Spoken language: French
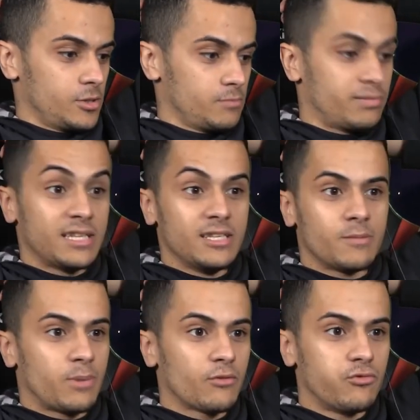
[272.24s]
panique,
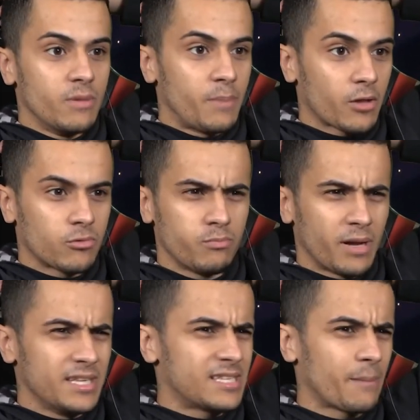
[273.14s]
plein de fumée partout,
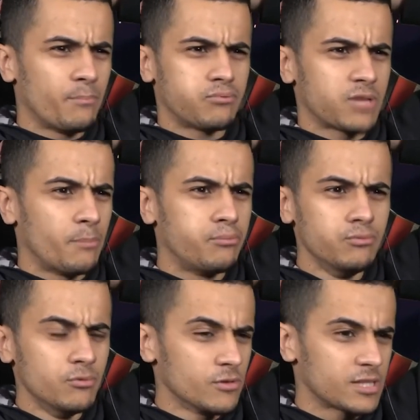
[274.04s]
panique, ça, ça
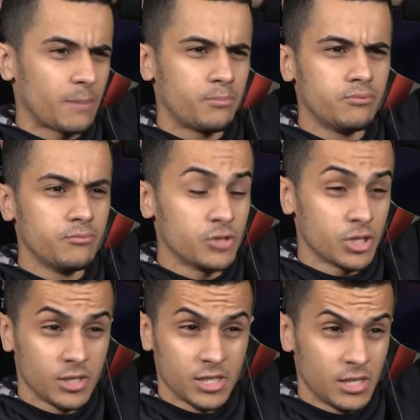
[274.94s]
pue, ça pue,
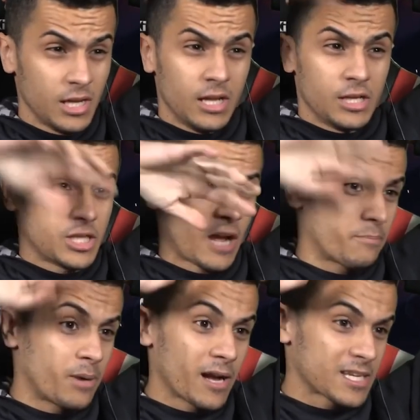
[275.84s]
j'ai, j'arrive
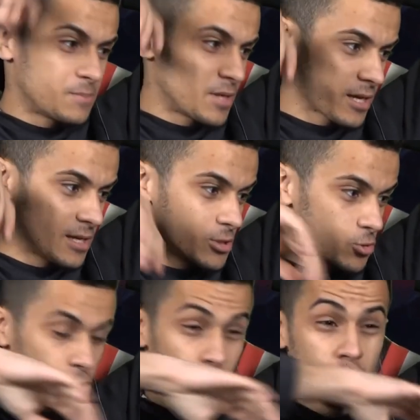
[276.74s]
pas à respirer, je
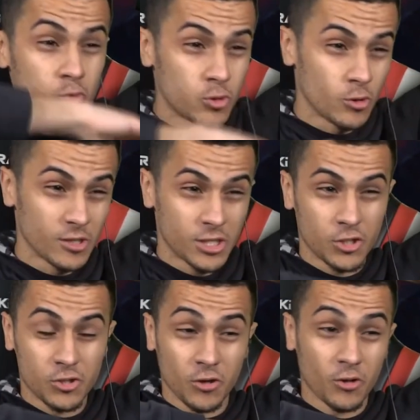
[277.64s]
tousse, euh, je
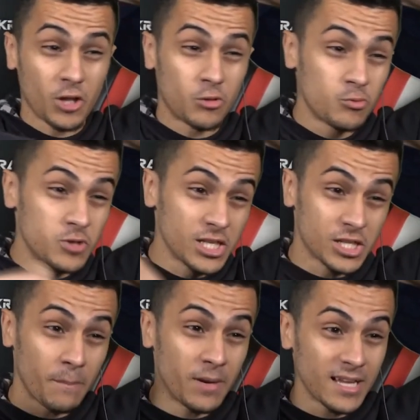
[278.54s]
suis en train de tousser,
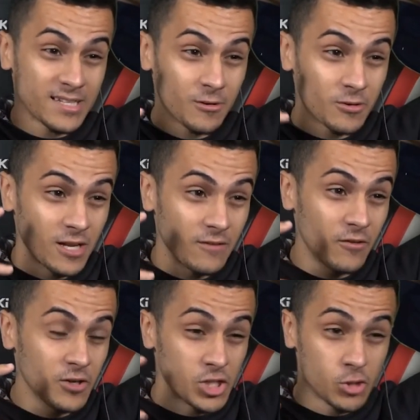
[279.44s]
j'appelle la salle au
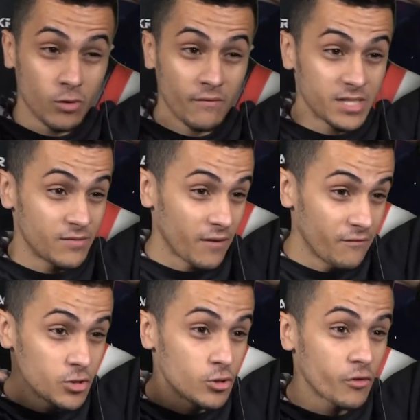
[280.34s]
téléphone, je dis ouais vas-y viens
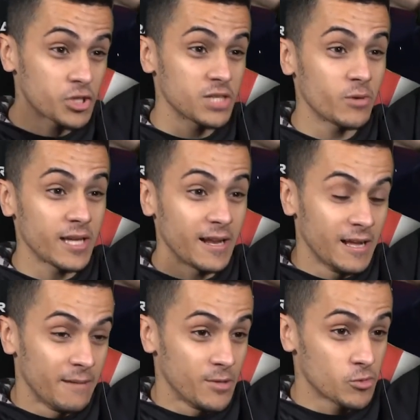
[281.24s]
vite devant chez moi, il y a la
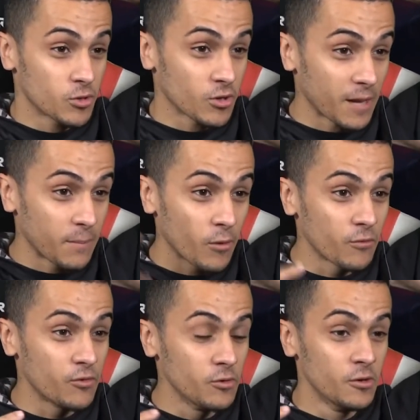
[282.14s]
maison qui est en train de
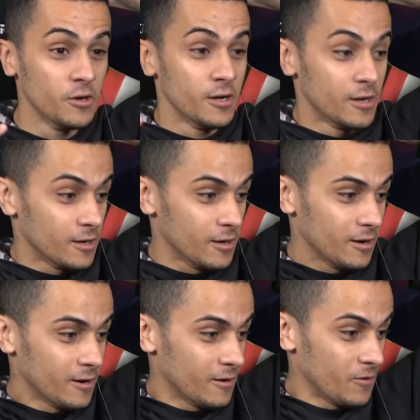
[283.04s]
prendre feu.
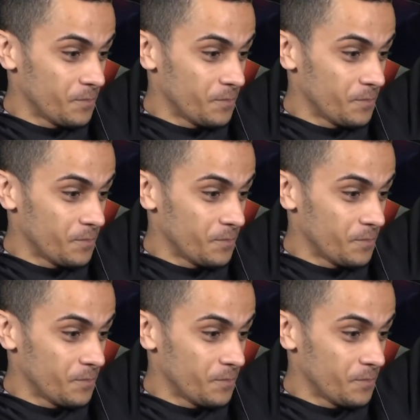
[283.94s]
Euh,